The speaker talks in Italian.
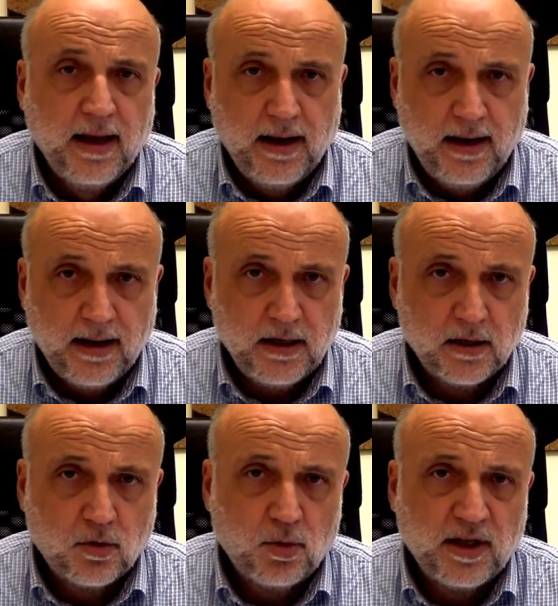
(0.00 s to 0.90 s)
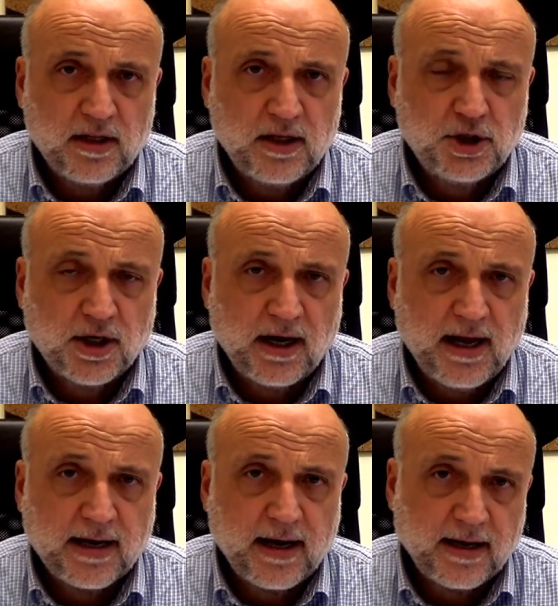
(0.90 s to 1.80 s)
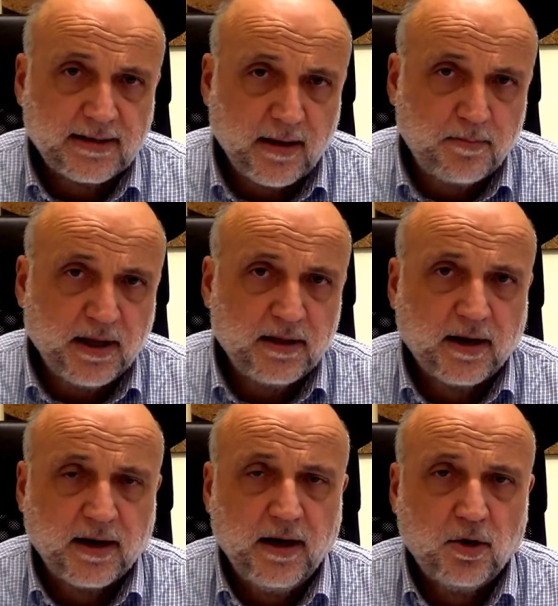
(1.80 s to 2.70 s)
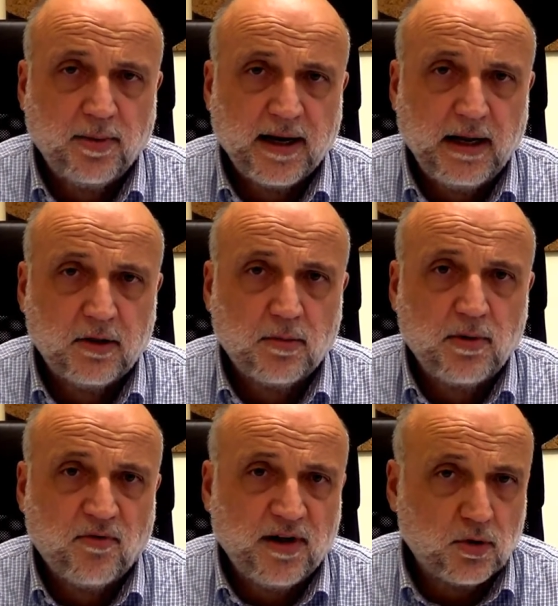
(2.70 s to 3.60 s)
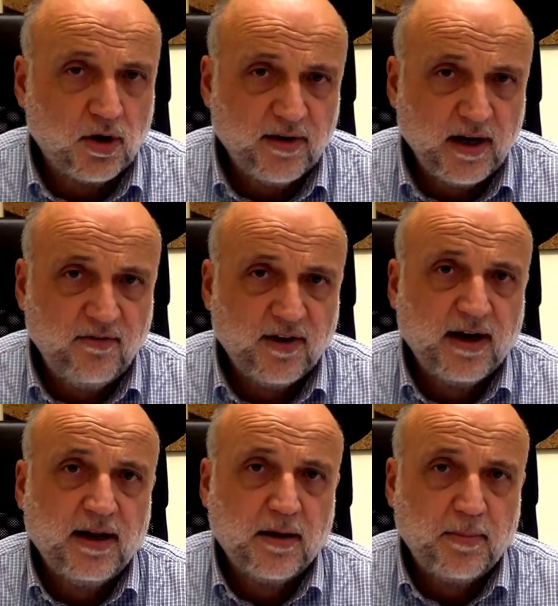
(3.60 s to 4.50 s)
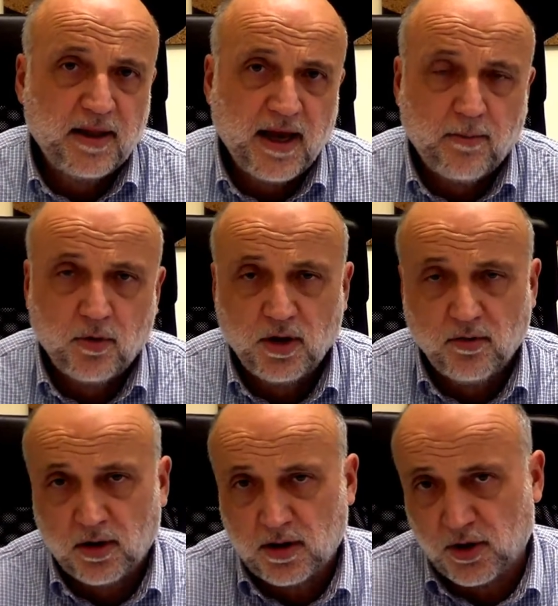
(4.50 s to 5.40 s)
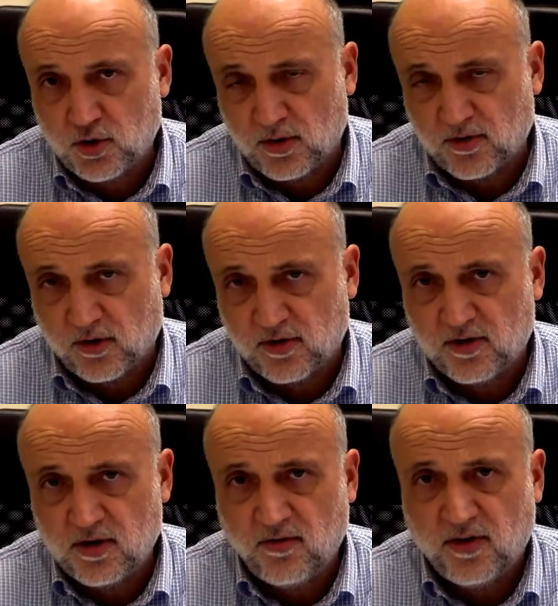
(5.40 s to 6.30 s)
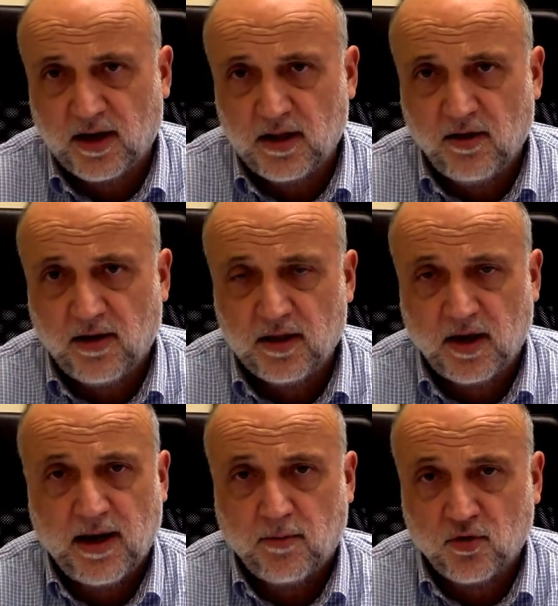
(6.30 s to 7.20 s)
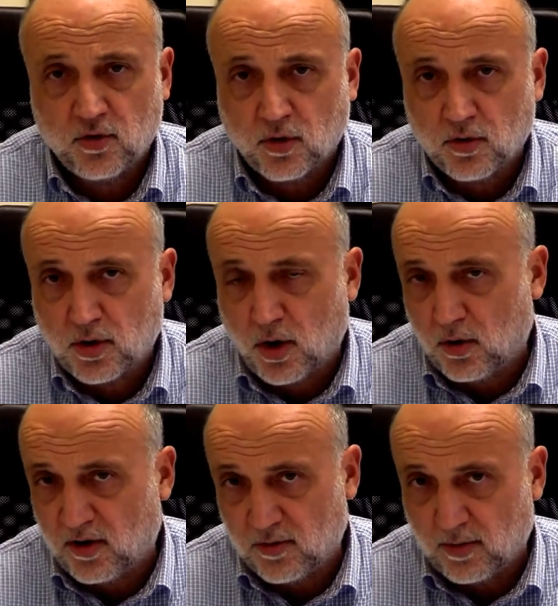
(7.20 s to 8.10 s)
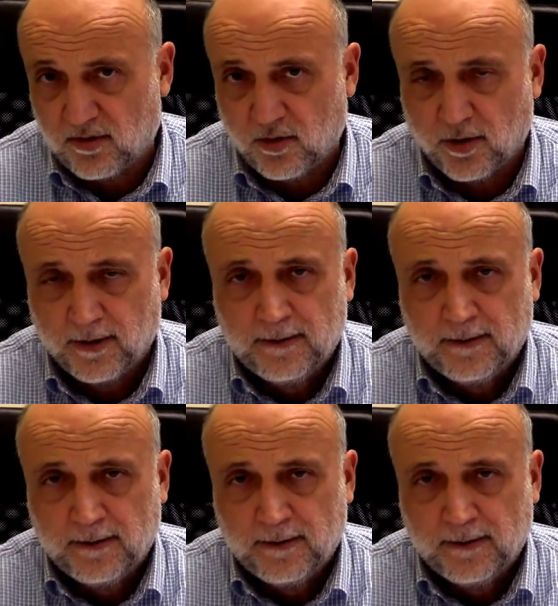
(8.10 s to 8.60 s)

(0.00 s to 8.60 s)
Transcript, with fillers: la comunità del Ciralacca che sta a pian terreno, peraltro abbiamo fatto le verifiche, le ripetiamo ogni volta che c'è una scossa significativa, teniamo sotto controllo la situazione.